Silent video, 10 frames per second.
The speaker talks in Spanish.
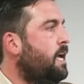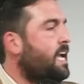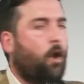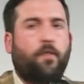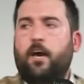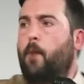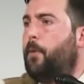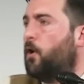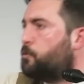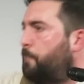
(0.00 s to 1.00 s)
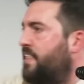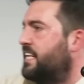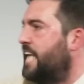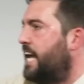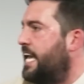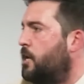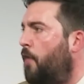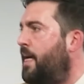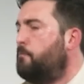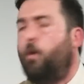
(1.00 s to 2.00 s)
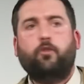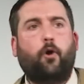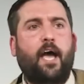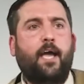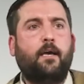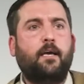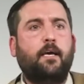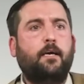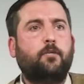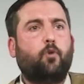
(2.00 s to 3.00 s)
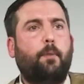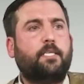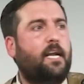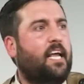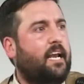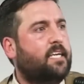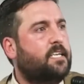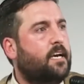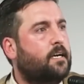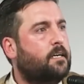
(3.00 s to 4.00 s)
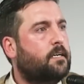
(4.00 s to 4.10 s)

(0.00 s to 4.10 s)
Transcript: Y lo digo por los padres de aquí, no del mundo, ¿eh? Esto pasa en la iglesia.